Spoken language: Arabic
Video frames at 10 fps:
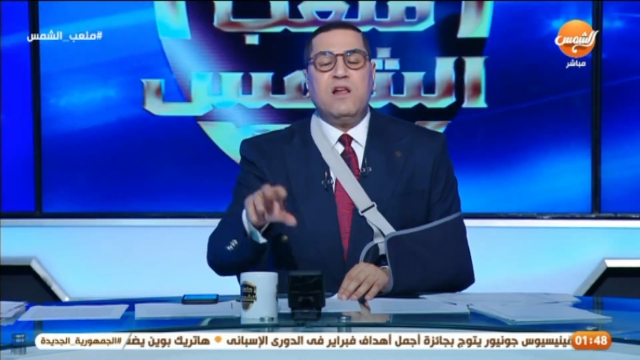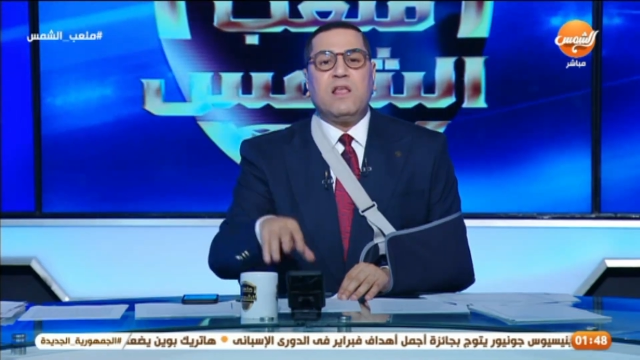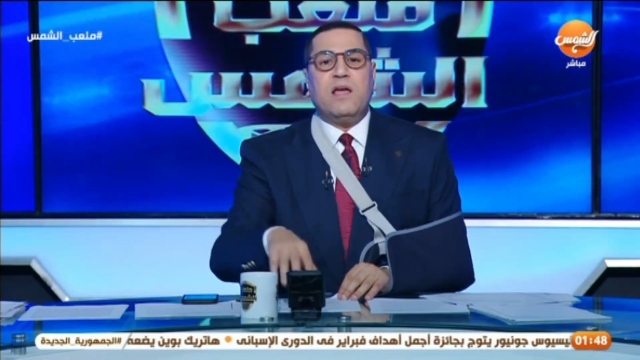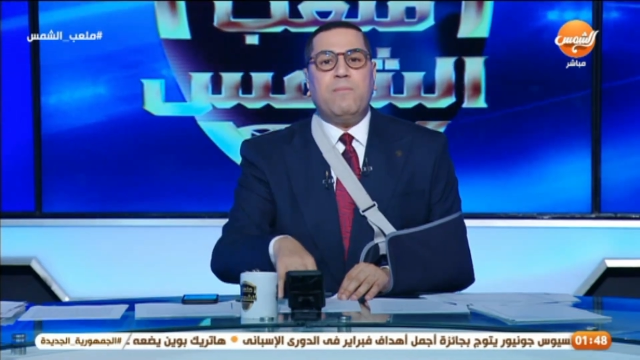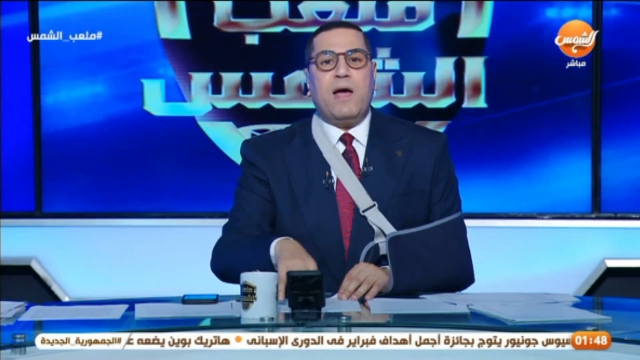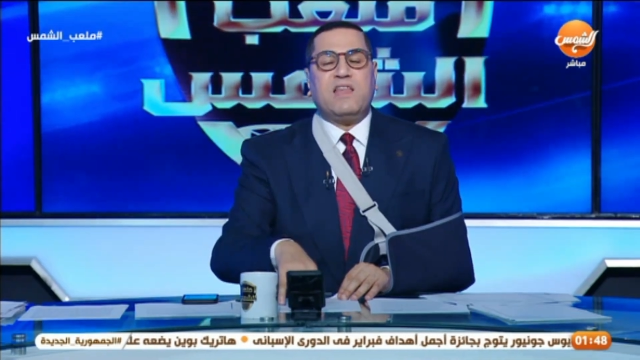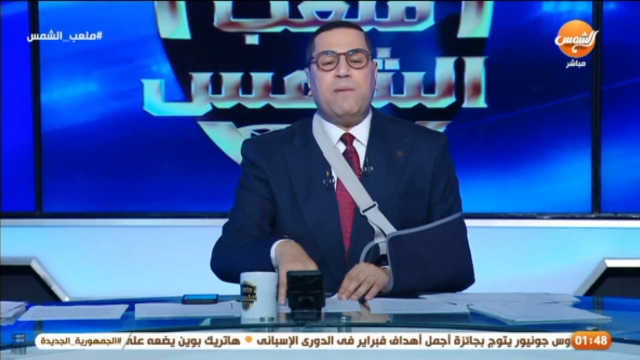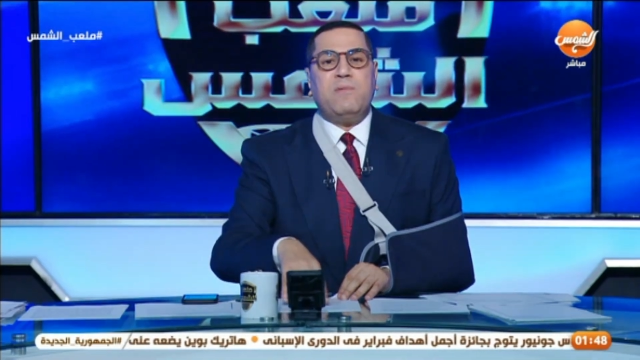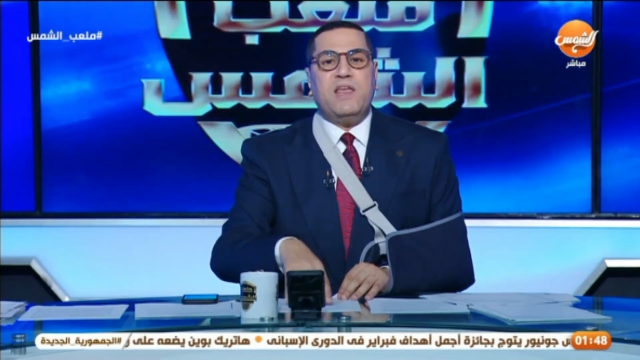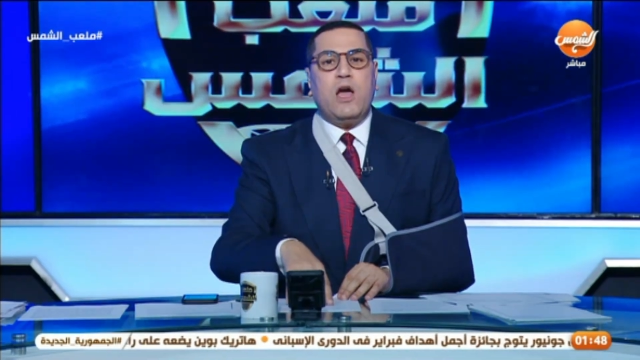ما
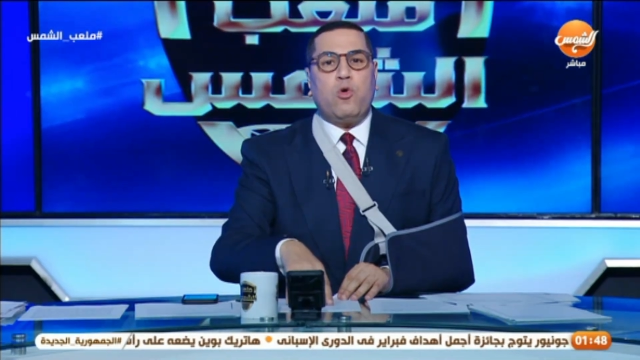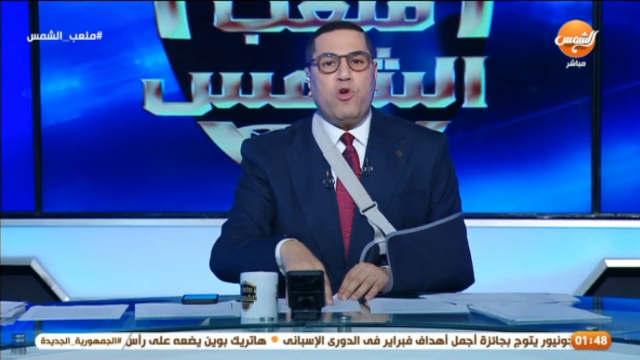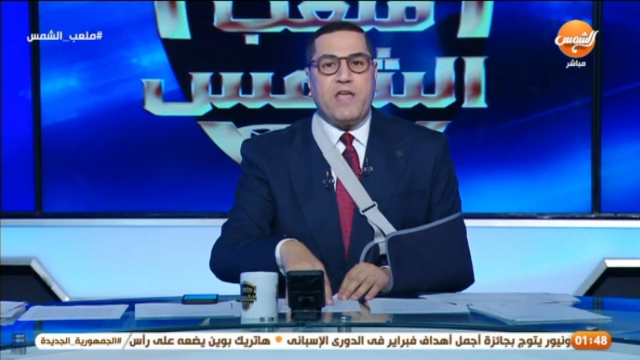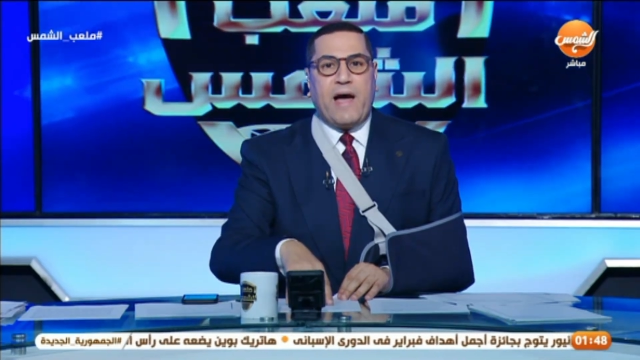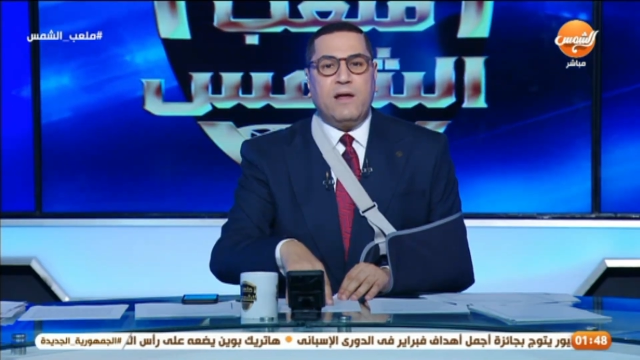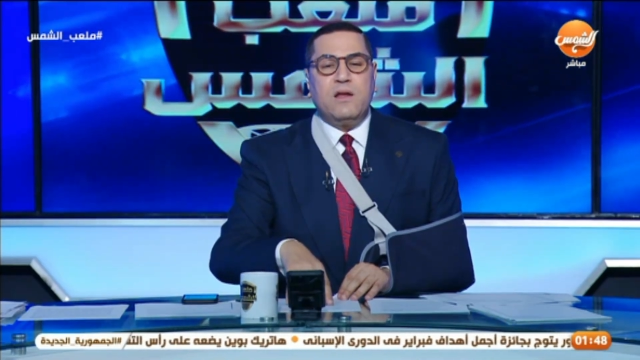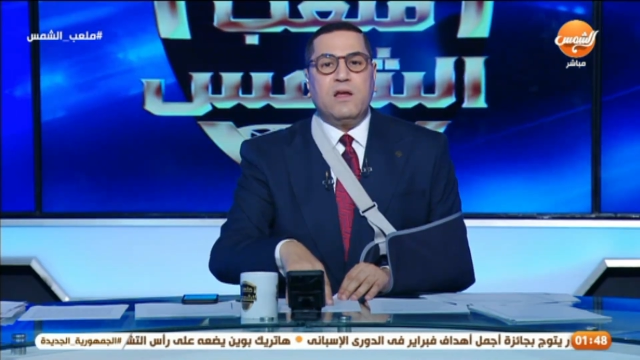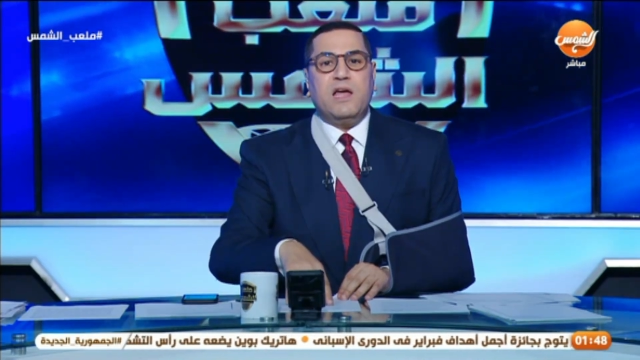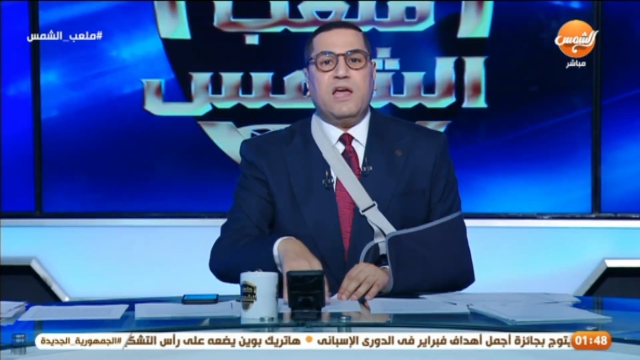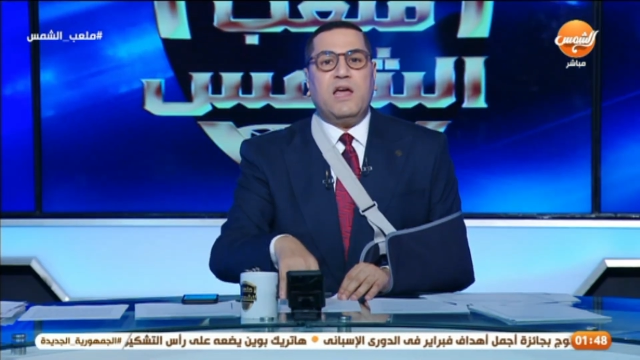دام لي رؤيه
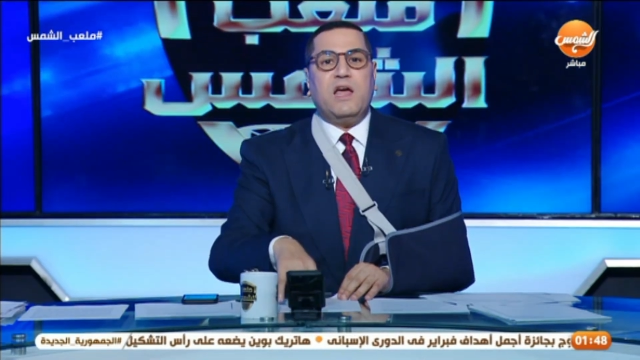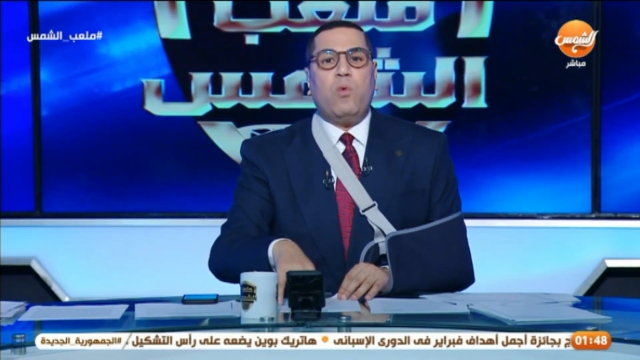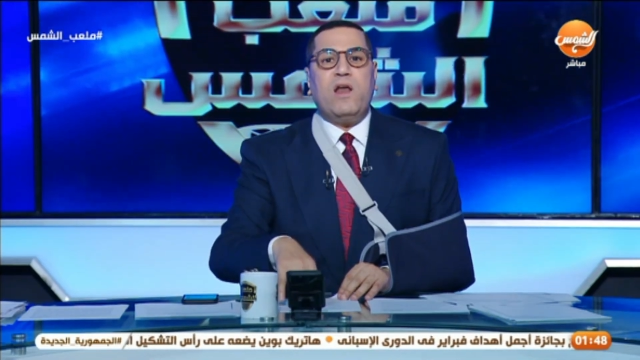آه،